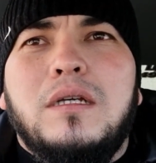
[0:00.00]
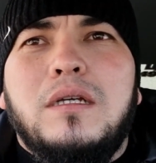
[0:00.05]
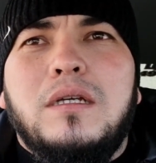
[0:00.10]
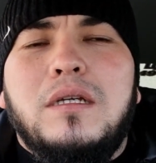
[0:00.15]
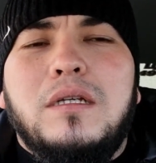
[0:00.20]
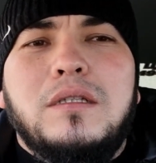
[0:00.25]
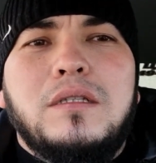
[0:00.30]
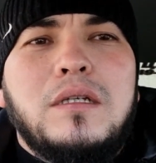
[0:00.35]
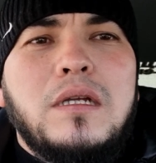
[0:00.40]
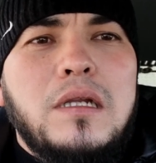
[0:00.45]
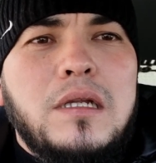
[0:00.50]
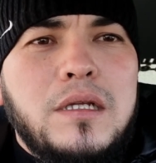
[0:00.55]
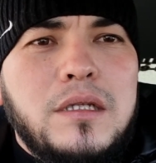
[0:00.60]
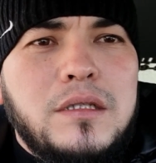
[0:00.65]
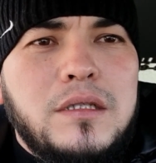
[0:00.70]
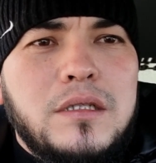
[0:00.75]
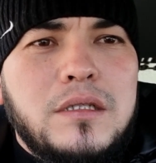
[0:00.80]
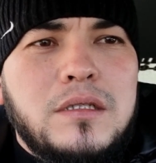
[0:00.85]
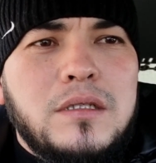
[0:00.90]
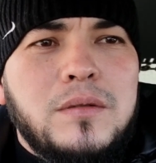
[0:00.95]
Э,
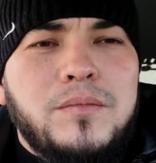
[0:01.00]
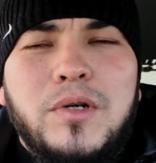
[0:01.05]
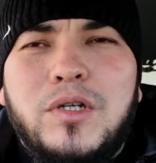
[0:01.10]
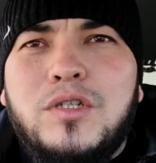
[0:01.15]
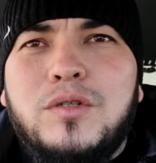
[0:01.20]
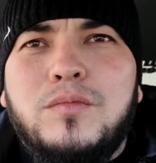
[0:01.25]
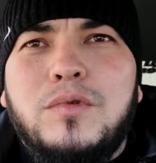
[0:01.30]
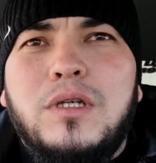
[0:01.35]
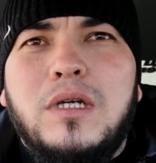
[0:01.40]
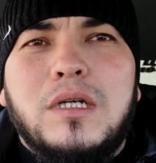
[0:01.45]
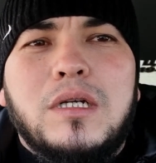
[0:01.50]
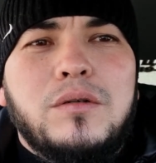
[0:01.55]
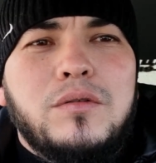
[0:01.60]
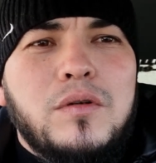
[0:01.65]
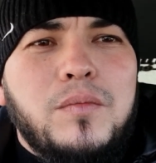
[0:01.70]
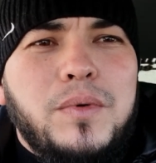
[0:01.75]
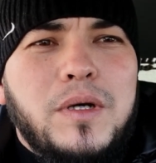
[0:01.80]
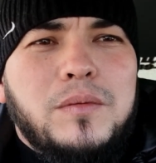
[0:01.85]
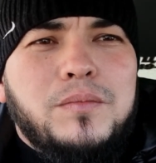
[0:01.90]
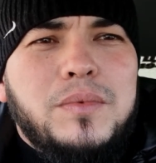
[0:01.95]
делитесь. Почему я
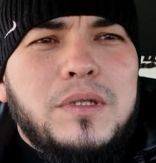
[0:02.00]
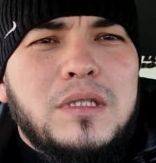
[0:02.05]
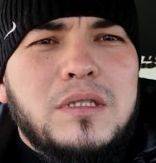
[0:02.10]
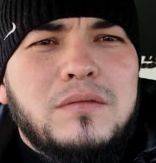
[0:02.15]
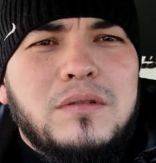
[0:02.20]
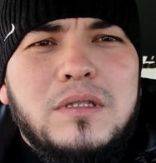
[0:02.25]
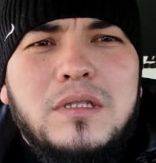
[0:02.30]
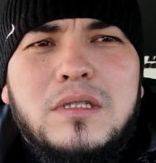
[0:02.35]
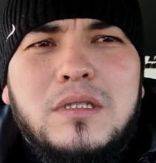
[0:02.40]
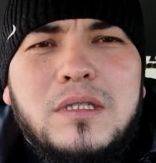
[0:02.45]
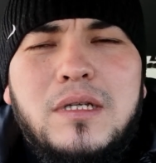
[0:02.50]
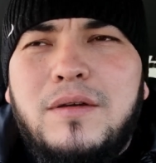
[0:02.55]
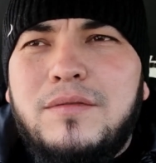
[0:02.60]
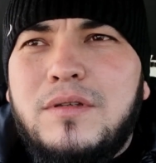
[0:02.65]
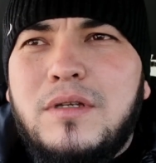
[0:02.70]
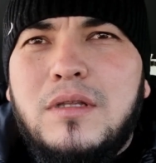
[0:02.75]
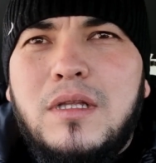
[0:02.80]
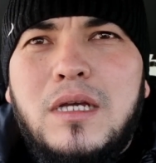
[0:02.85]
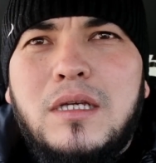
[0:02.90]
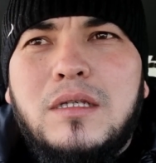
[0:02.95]
говорю, подписывайтесь,
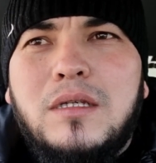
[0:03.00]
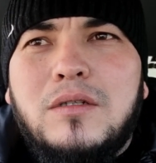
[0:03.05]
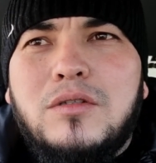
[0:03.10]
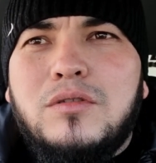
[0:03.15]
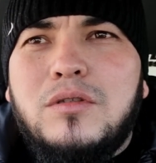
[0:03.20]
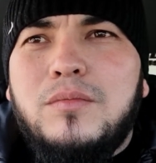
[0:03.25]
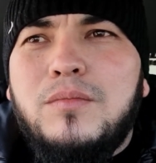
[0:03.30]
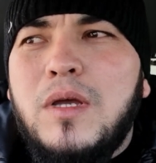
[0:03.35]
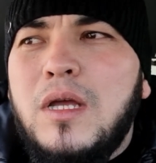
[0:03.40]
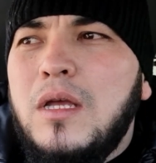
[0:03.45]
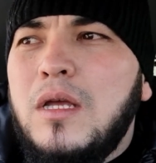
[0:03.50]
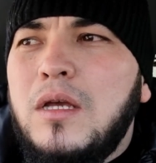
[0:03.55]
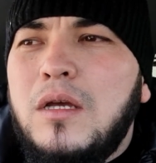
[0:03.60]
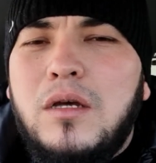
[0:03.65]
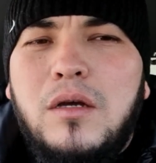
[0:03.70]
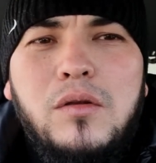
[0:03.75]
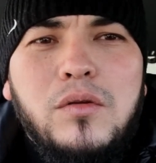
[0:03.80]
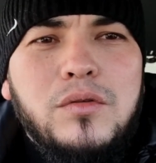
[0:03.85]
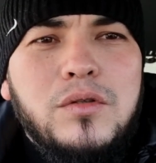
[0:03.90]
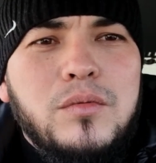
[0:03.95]
ставьте лайки, чтобы
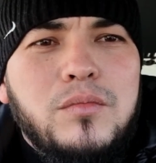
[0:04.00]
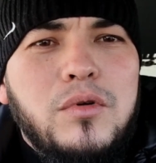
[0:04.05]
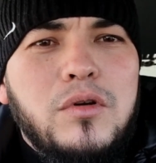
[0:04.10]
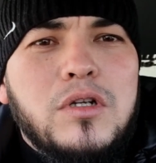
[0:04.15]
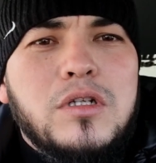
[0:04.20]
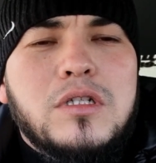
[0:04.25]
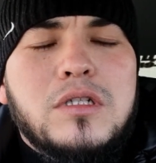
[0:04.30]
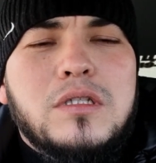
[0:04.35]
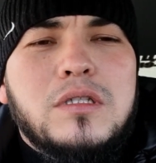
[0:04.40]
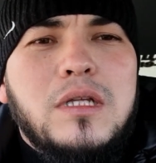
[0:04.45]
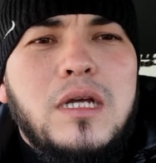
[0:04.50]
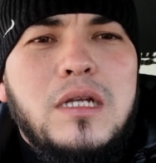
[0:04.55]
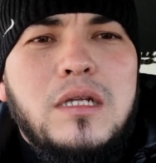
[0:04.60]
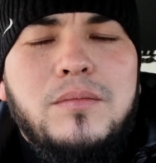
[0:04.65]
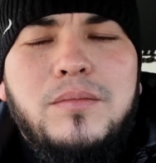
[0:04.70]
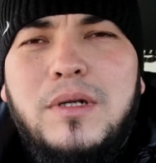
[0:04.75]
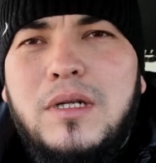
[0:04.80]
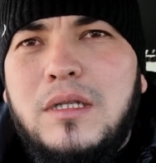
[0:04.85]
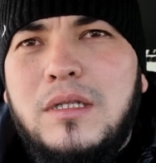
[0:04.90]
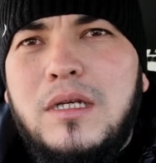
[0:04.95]
люди больше
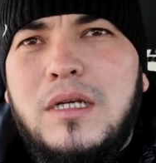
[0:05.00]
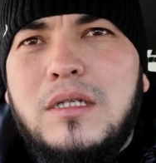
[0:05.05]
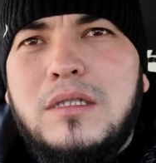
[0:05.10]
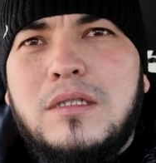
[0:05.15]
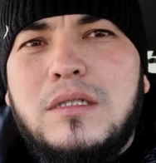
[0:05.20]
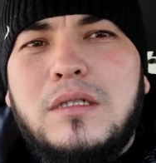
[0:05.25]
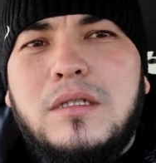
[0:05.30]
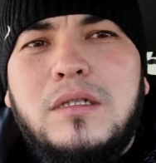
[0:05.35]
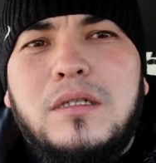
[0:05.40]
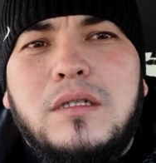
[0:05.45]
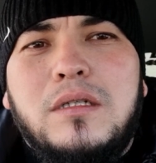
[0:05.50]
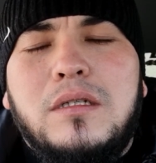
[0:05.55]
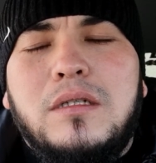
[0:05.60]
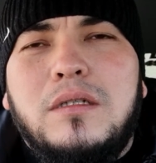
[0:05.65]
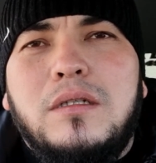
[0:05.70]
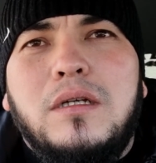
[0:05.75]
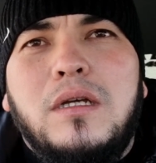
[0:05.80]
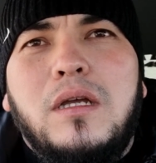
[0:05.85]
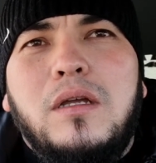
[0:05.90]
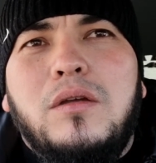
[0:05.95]
знали про нас,
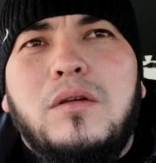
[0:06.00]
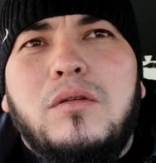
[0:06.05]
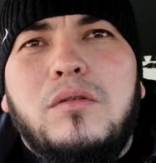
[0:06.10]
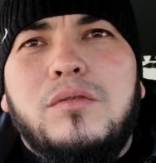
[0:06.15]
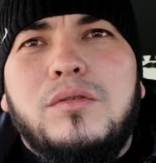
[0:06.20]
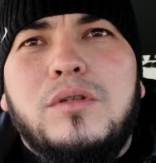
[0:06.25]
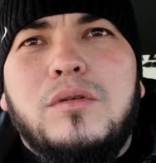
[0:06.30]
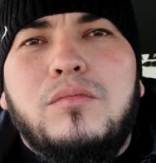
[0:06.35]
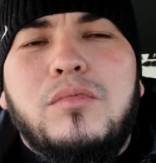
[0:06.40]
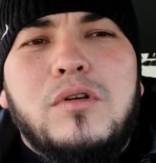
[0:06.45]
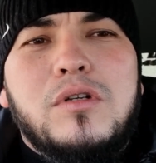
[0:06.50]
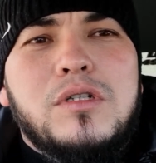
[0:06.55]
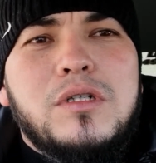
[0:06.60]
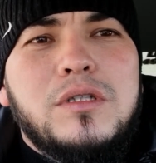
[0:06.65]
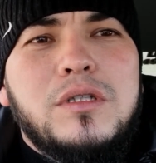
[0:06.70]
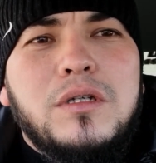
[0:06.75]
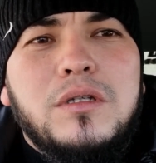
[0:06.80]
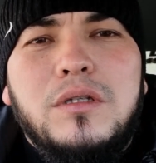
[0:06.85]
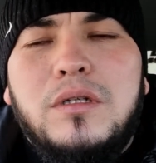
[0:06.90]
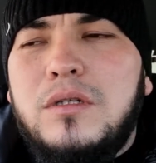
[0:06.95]
э, люди
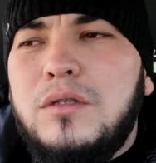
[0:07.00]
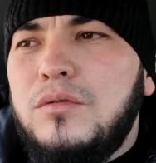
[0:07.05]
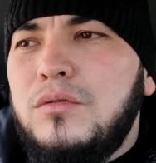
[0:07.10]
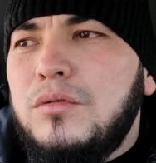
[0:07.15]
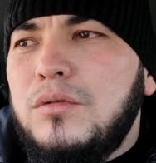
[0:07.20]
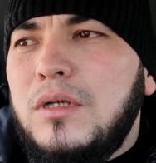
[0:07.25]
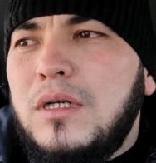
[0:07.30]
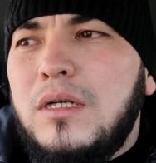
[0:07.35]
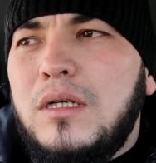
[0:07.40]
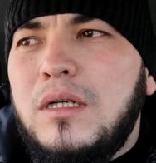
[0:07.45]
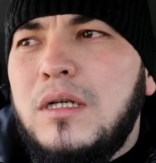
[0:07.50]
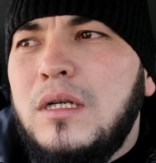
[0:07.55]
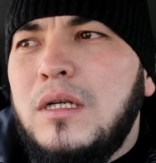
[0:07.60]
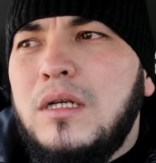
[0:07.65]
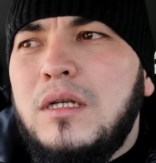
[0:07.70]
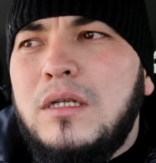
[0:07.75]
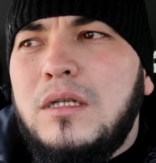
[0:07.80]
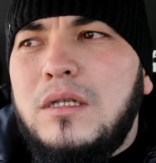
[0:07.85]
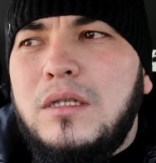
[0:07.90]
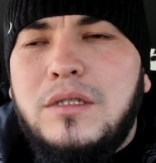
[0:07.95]
больше делали дуа,
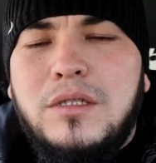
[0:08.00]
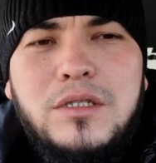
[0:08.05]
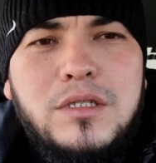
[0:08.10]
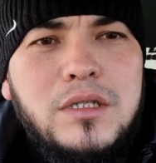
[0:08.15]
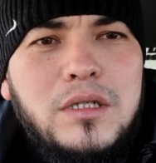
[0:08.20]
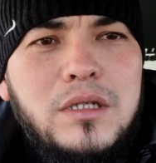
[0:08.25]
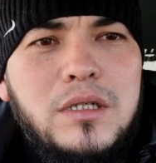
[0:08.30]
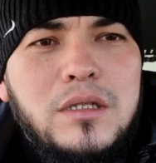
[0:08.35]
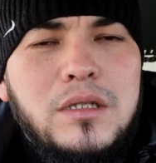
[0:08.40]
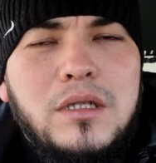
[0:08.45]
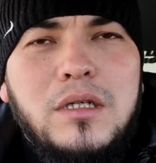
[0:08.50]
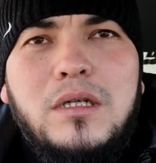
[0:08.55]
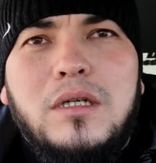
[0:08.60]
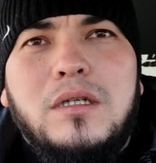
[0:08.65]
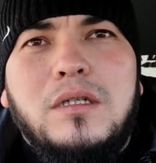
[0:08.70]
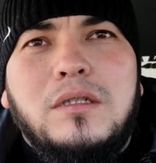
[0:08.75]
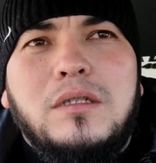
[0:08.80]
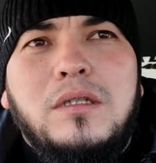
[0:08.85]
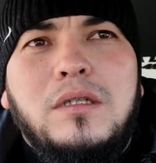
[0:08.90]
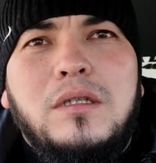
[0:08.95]

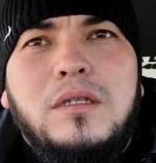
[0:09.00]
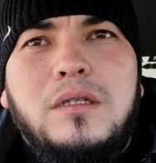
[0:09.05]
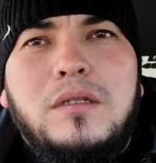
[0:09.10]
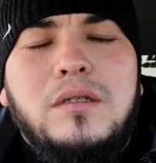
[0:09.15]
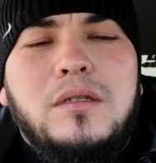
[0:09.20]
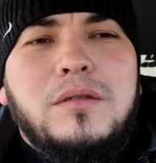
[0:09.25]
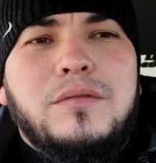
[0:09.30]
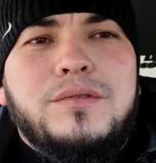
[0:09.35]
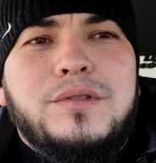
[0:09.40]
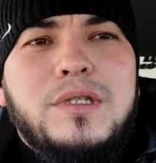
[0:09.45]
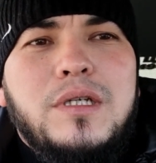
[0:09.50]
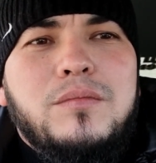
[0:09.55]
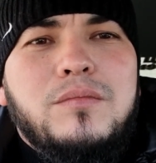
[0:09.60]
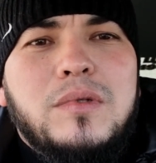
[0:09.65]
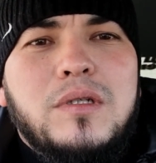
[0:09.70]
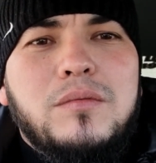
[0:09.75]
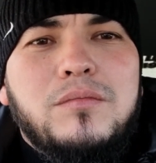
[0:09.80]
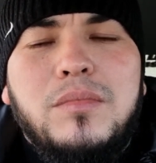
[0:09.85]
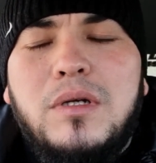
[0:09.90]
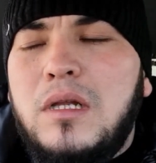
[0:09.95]
иншаллах, и все
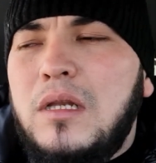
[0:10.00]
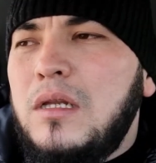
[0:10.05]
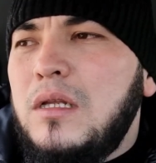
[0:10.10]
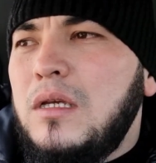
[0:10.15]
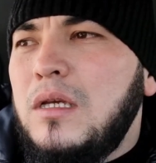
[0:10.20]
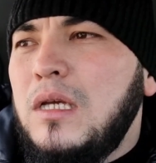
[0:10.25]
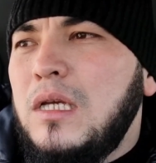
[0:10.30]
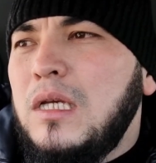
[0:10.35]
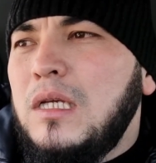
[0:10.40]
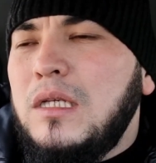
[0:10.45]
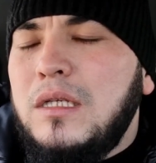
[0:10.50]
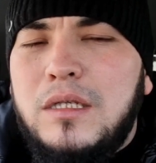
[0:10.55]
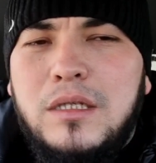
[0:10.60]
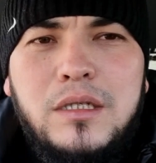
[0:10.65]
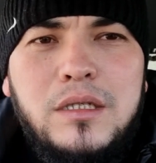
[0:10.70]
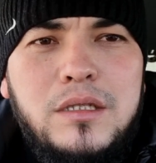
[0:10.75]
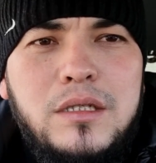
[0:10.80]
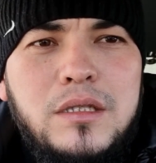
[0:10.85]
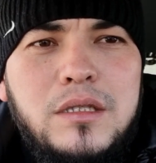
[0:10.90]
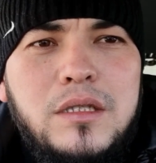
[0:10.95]
мы были
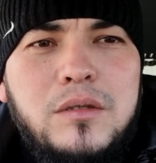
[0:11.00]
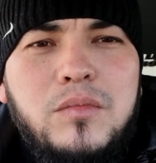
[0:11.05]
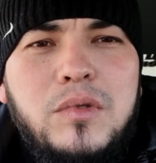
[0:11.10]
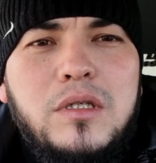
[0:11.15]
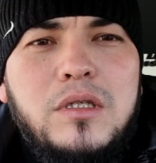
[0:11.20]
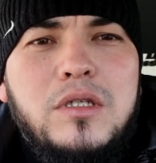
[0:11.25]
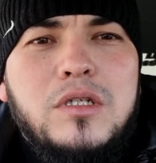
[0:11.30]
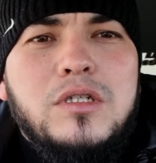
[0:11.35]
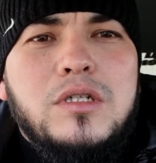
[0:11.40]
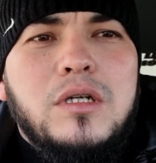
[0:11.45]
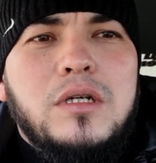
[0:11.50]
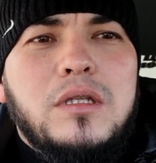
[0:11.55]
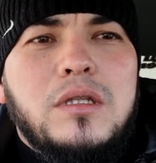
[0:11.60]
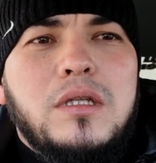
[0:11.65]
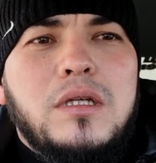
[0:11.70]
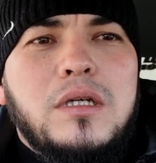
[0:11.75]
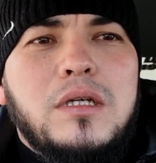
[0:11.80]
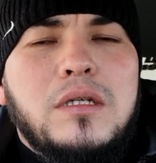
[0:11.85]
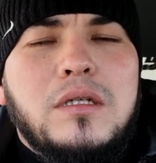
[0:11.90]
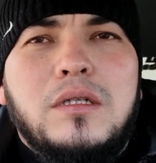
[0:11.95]
едиными,
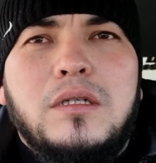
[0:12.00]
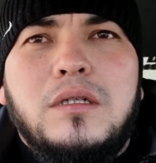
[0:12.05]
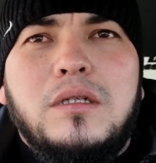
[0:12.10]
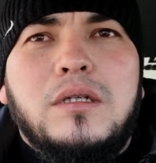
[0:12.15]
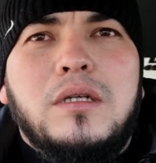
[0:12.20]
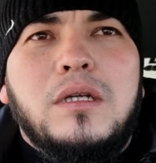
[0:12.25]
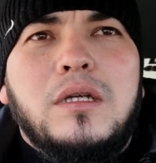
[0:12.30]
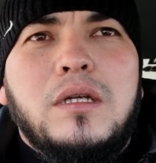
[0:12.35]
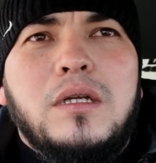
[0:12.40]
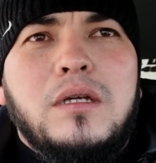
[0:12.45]
иншаллах, э,